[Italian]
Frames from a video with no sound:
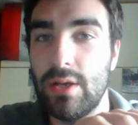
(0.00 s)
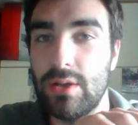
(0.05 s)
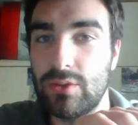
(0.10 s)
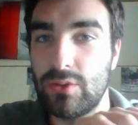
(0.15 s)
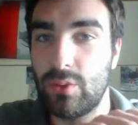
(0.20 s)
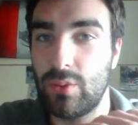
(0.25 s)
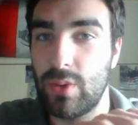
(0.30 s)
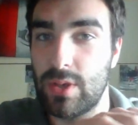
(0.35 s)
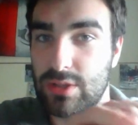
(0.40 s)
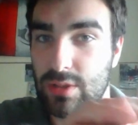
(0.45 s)

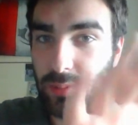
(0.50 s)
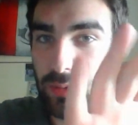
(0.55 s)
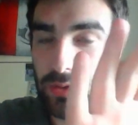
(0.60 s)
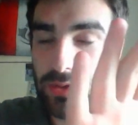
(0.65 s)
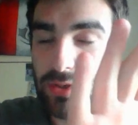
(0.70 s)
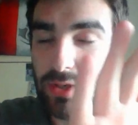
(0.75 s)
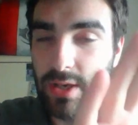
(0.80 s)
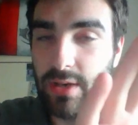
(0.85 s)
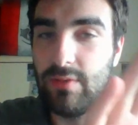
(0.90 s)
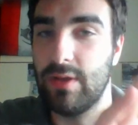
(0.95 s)
su questo me lo
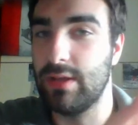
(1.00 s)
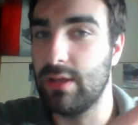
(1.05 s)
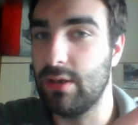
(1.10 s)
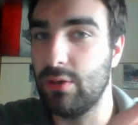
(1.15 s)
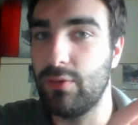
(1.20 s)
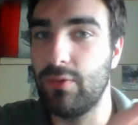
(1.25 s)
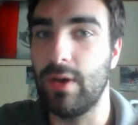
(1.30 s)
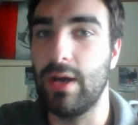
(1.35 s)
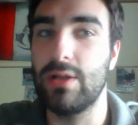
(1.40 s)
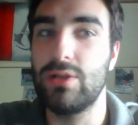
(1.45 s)
scrivete
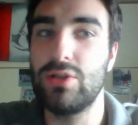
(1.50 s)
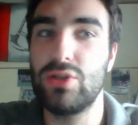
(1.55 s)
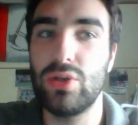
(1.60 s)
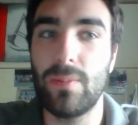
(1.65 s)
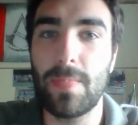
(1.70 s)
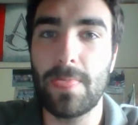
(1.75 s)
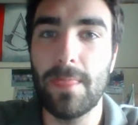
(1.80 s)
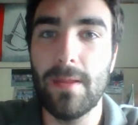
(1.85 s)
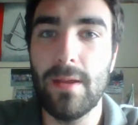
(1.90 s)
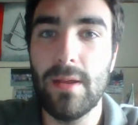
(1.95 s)
lo
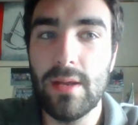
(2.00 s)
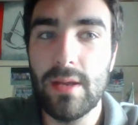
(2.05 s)
faccio.